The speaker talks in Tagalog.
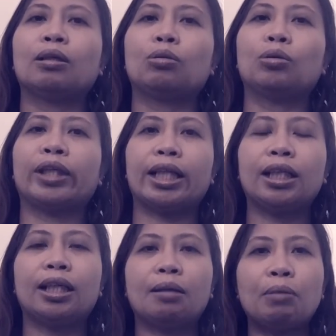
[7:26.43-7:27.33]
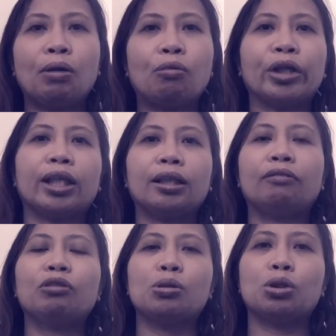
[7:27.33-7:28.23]
kung ready ka na mag-work in the
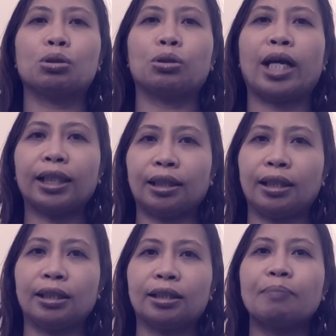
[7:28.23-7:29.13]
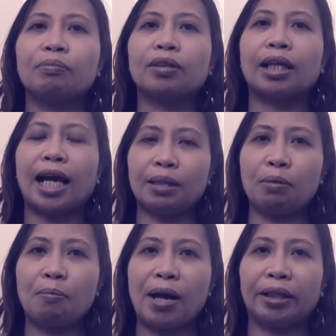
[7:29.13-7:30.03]
future, at least kahit
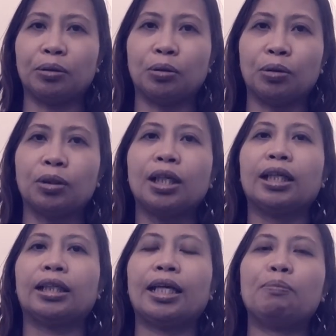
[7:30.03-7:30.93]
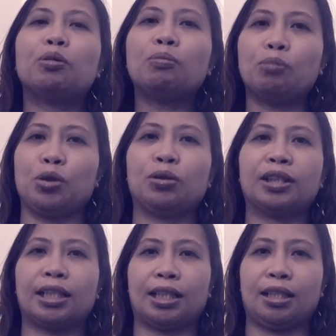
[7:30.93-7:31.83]
papano, na-improve mo yung
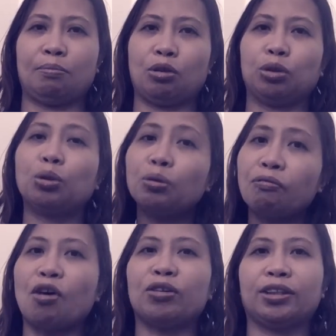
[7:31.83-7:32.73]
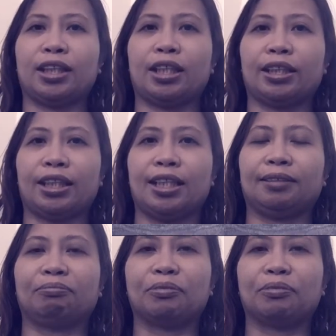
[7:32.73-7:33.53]
sarili mo through volunteering.